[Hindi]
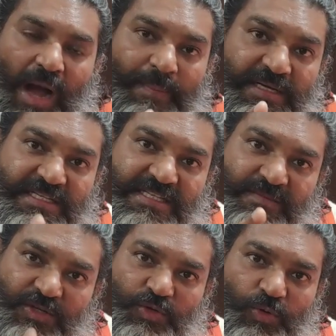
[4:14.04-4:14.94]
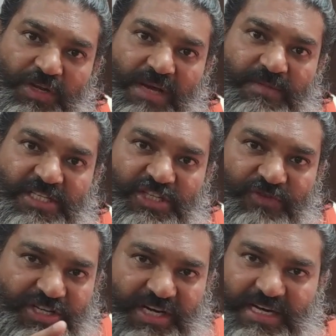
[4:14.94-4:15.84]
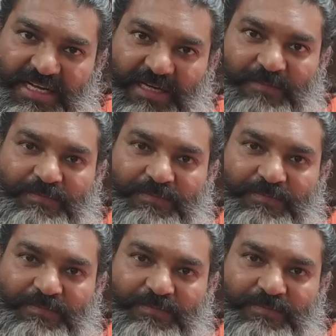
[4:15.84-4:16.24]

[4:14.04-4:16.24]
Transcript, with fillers: अब इस समय जो दुनिया में सिचुएशन है